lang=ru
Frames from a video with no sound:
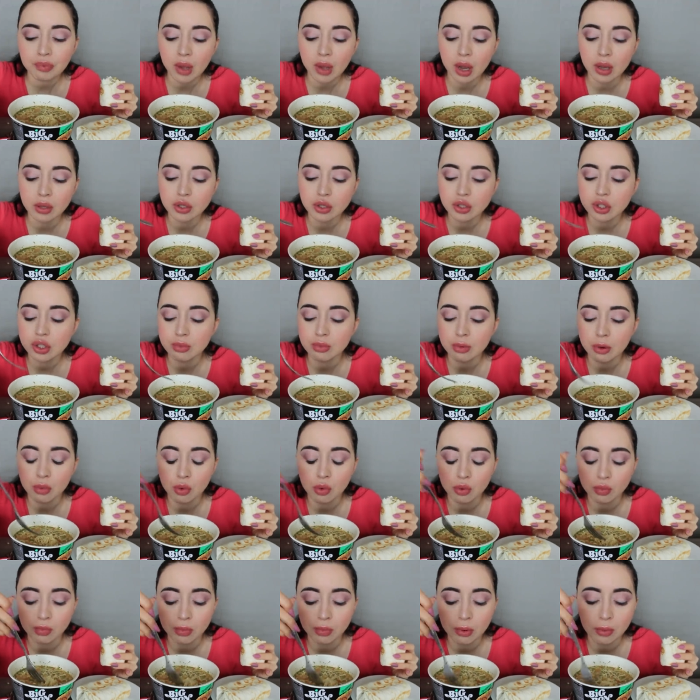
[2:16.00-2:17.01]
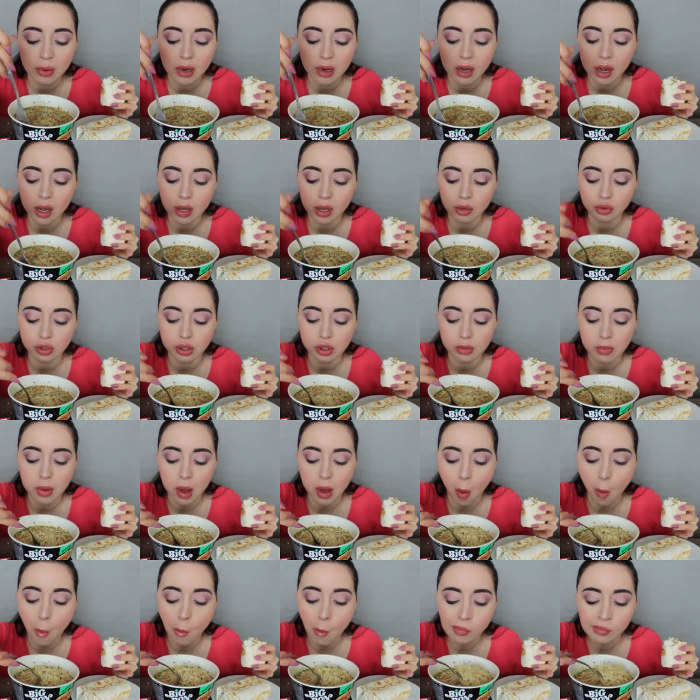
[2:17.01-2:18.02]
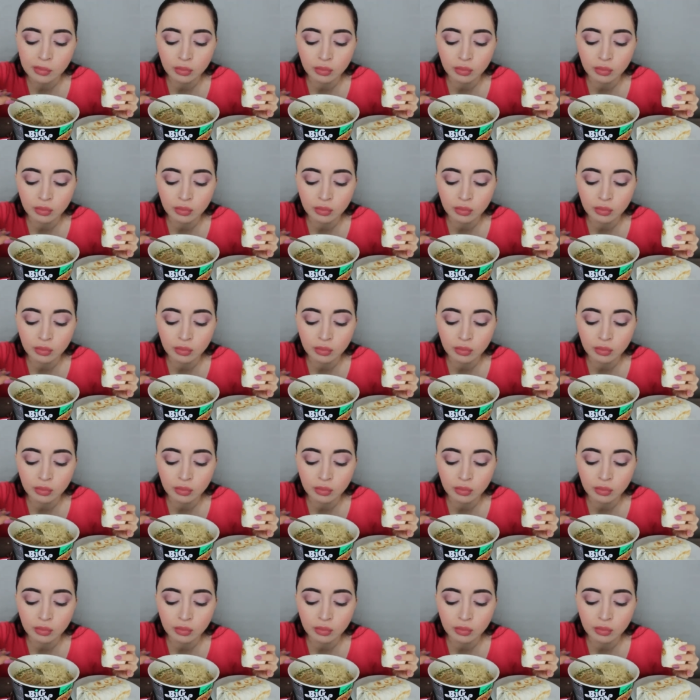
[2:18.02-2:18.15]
Они типа помогают тебе